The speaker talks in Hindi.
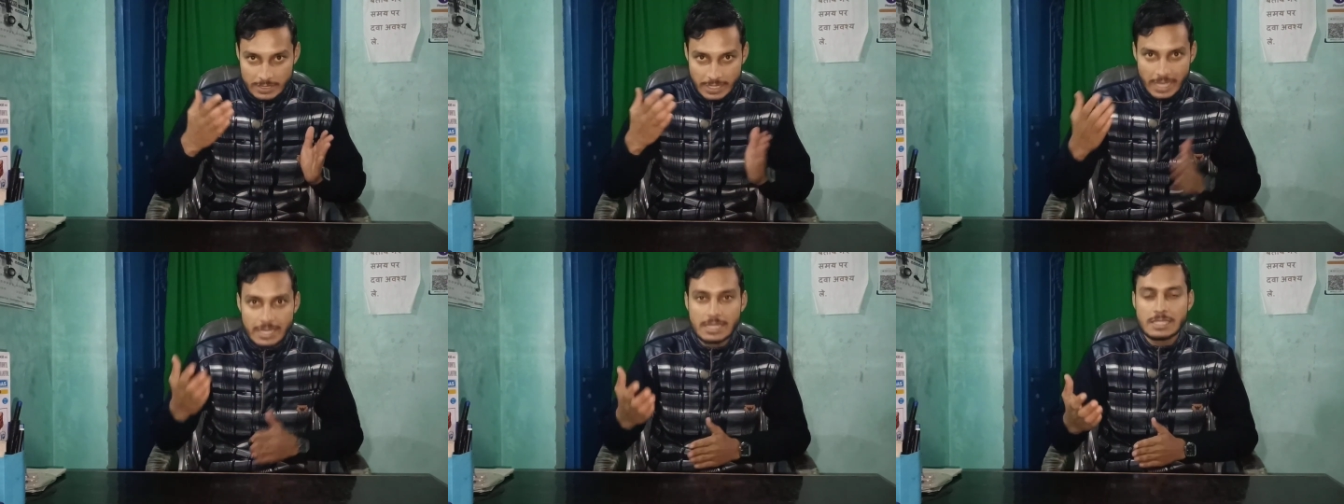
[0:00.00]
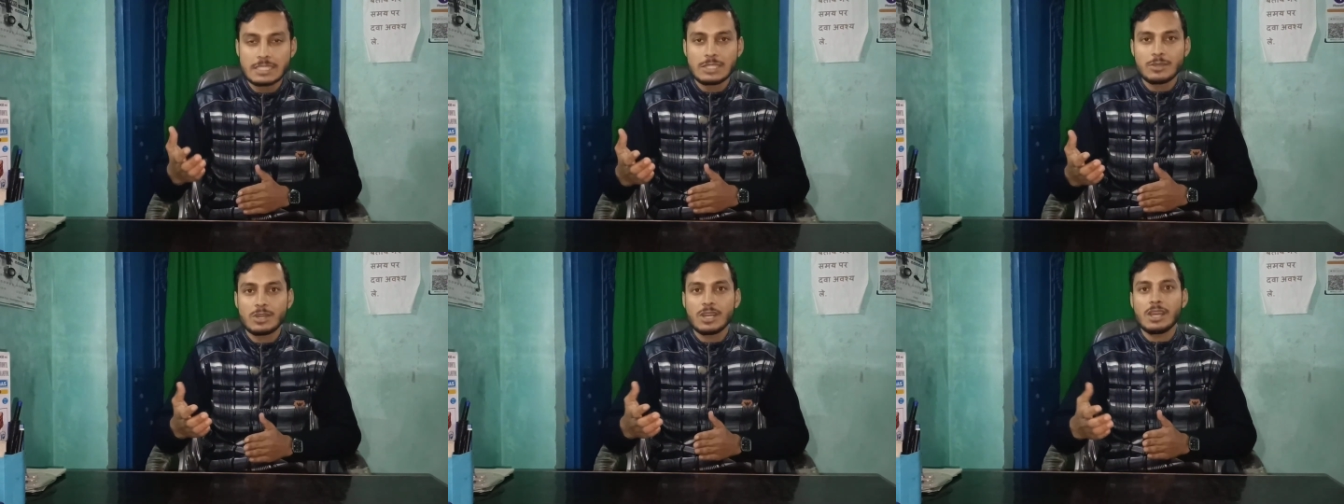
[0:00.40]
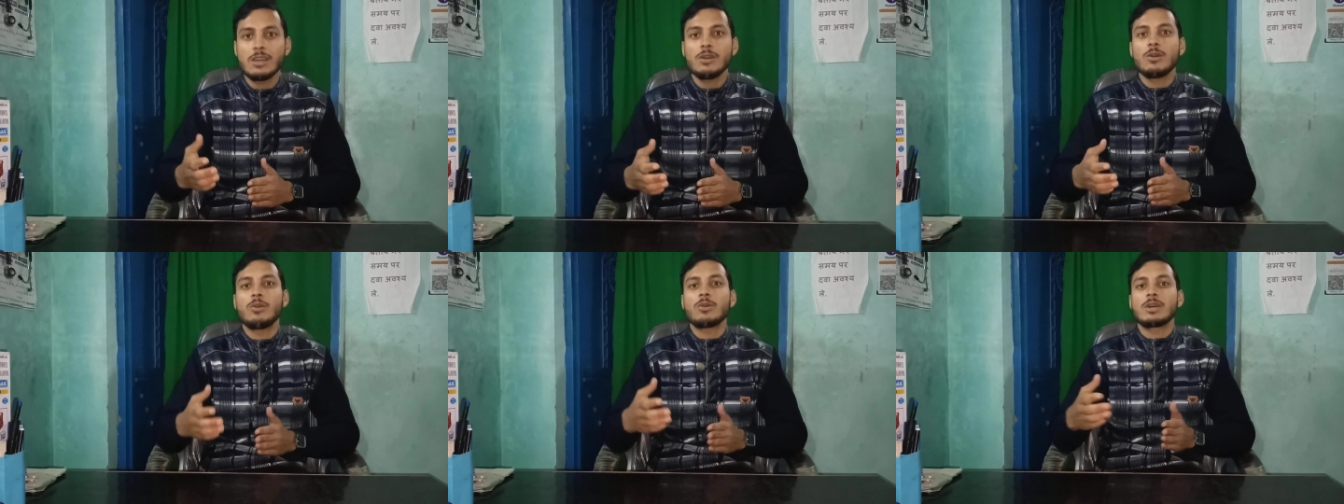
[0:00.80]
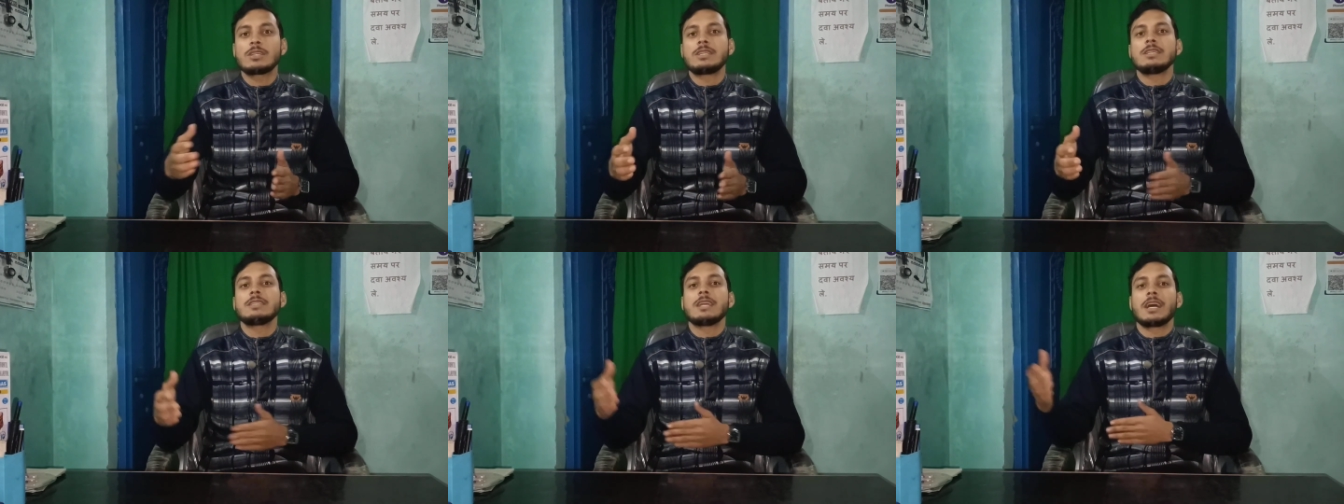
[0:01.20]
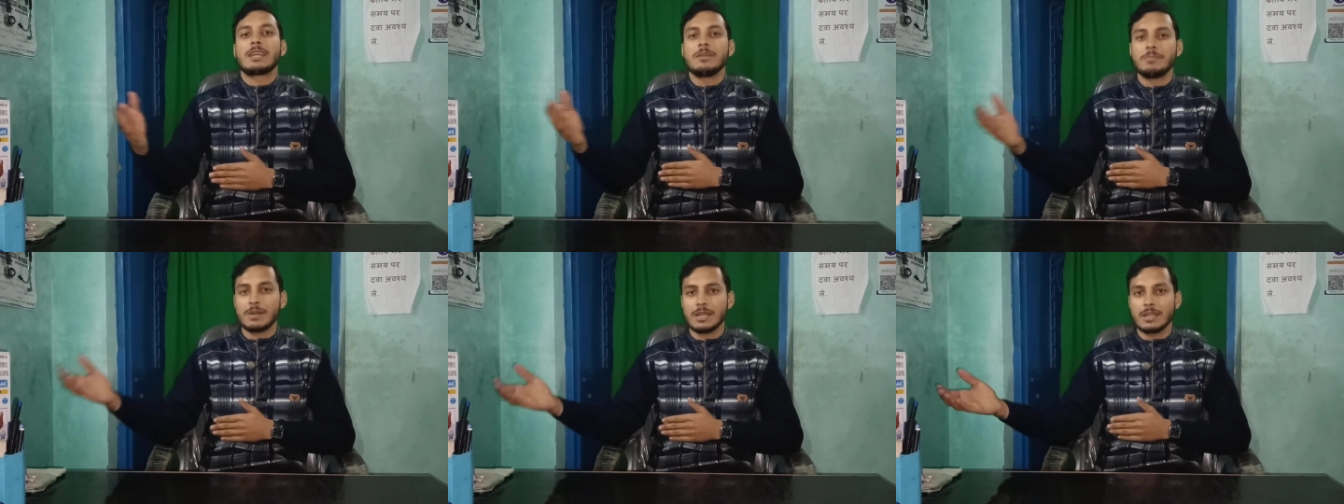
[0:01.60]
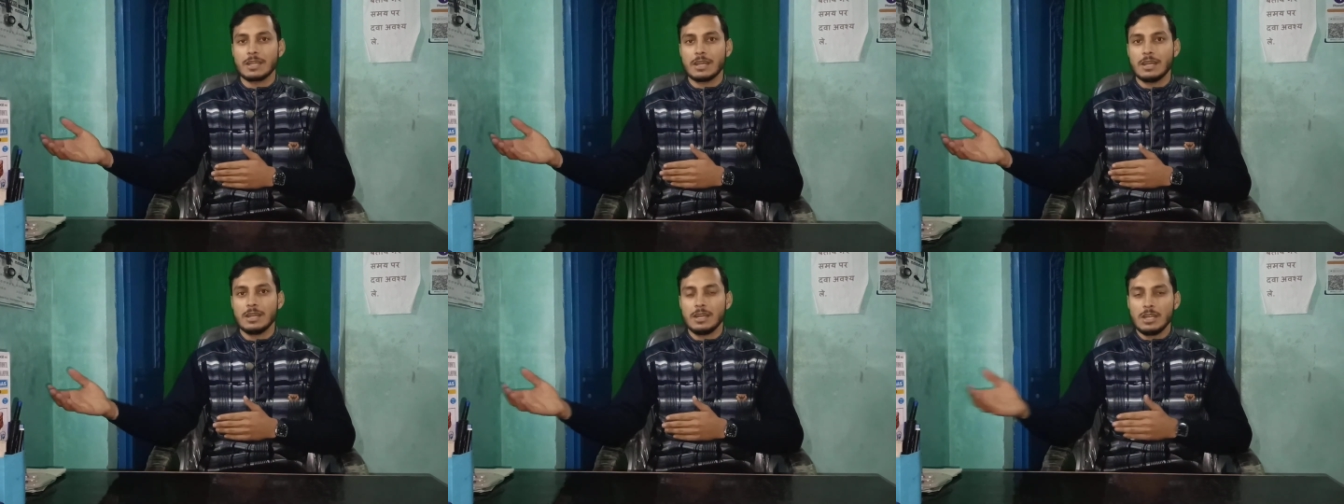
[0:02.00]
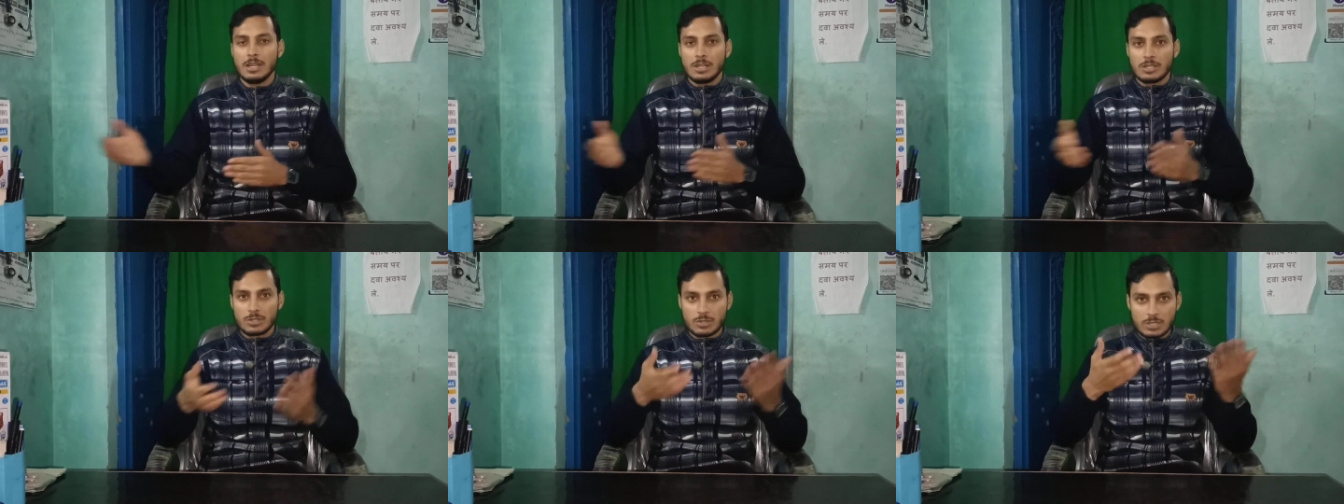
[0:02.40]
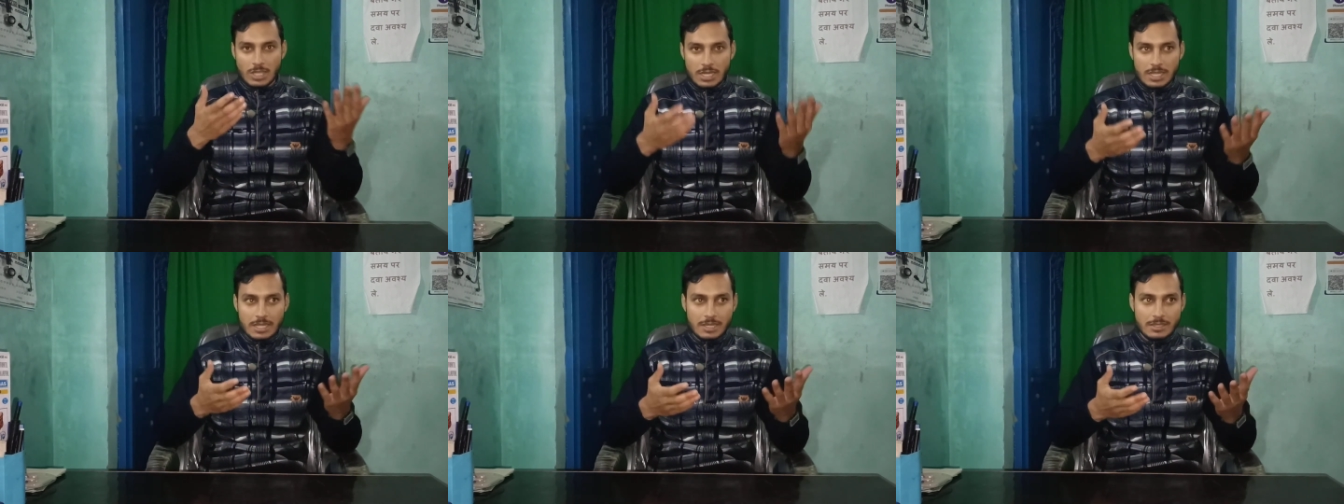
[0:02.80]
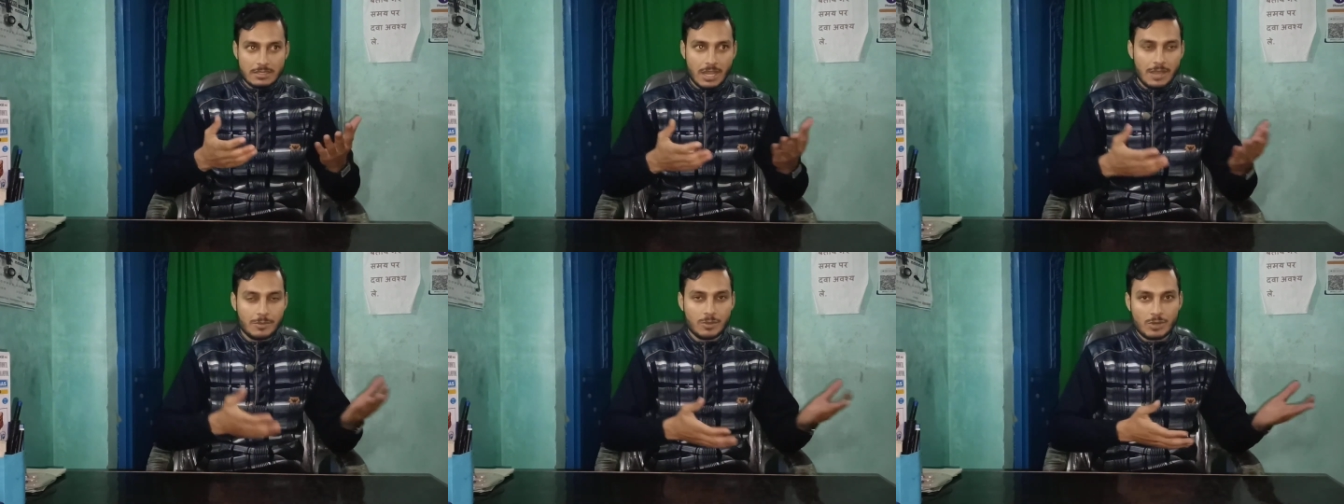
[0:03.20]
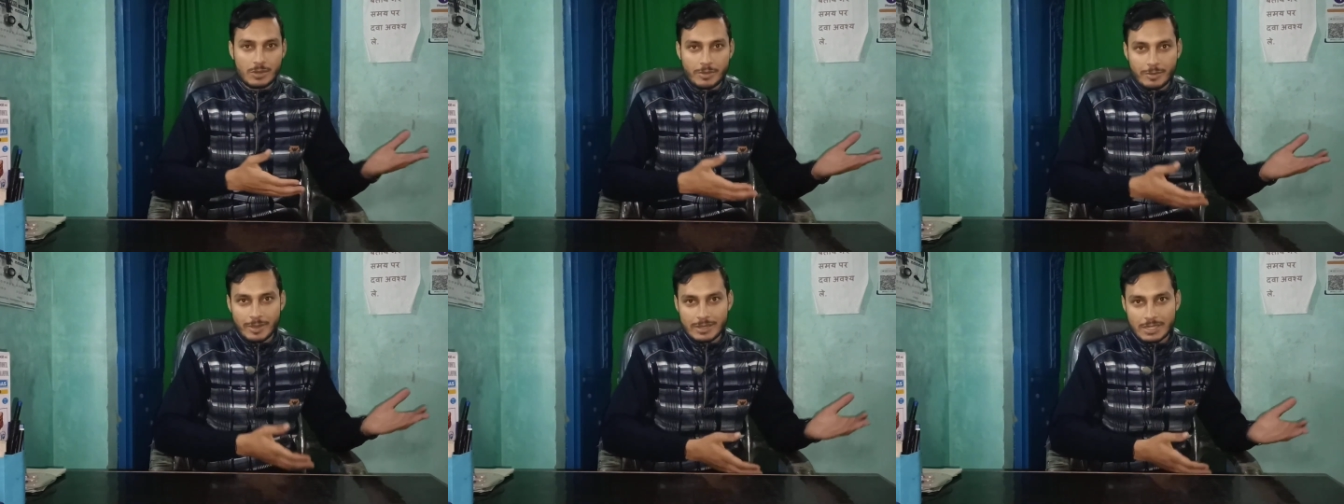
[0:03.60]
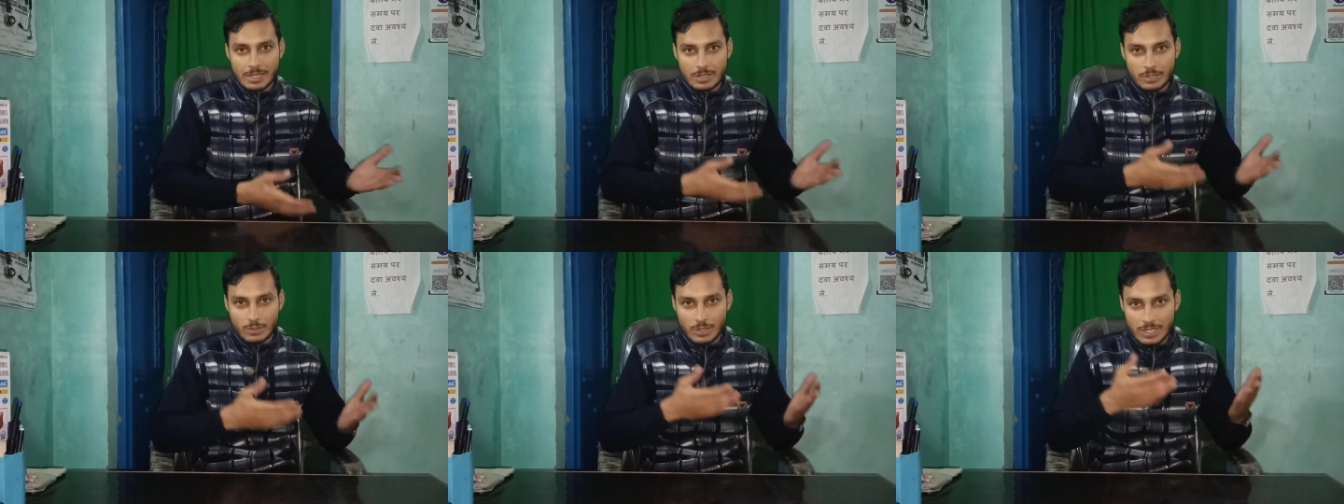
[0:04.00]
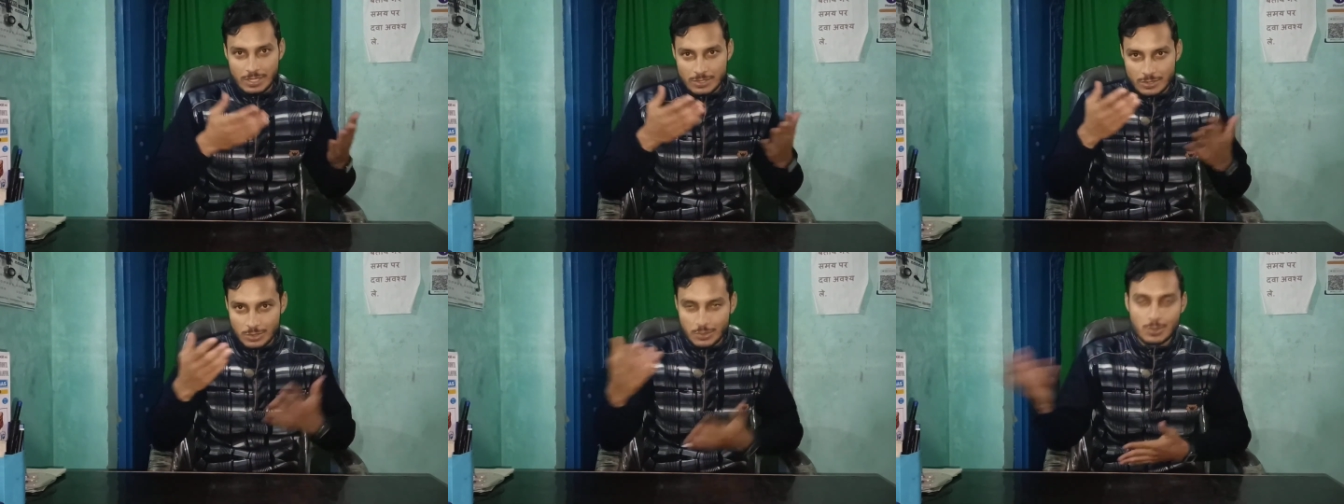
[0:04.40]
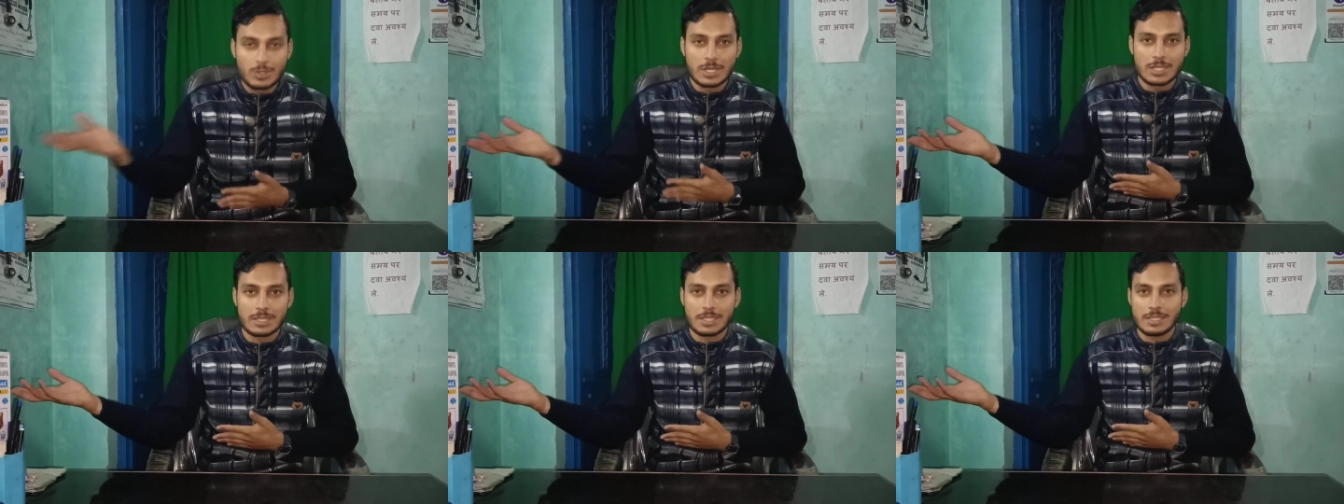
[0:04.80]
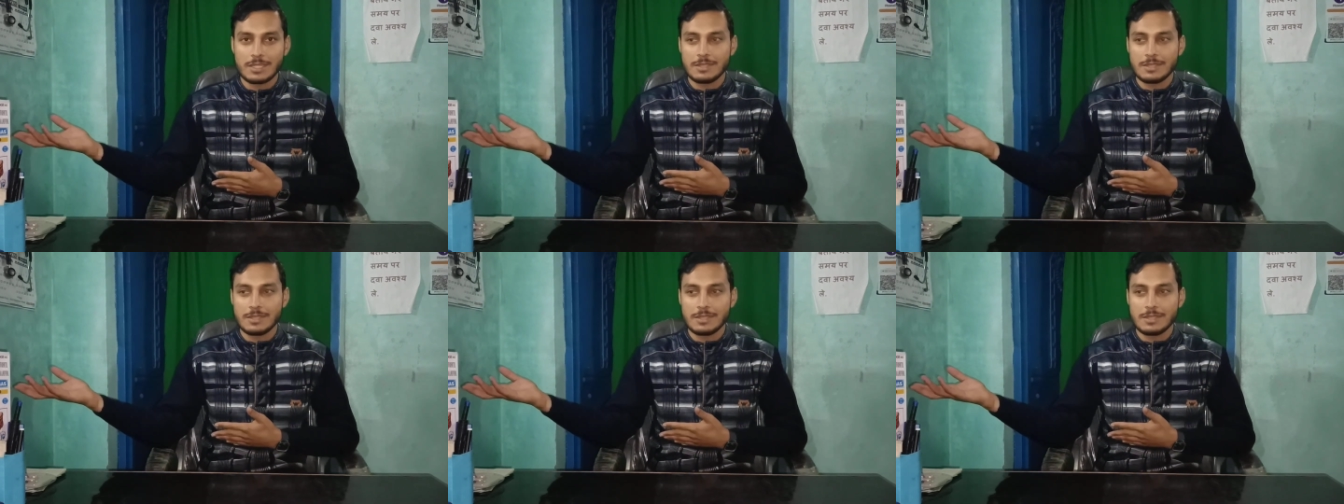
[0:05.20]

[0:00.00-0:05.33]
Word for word: दैनिक जीवन है और अच्छे से आगे बढ़ेगा तो चलिए टाइम को नंबर बात करते हुए शुरू करते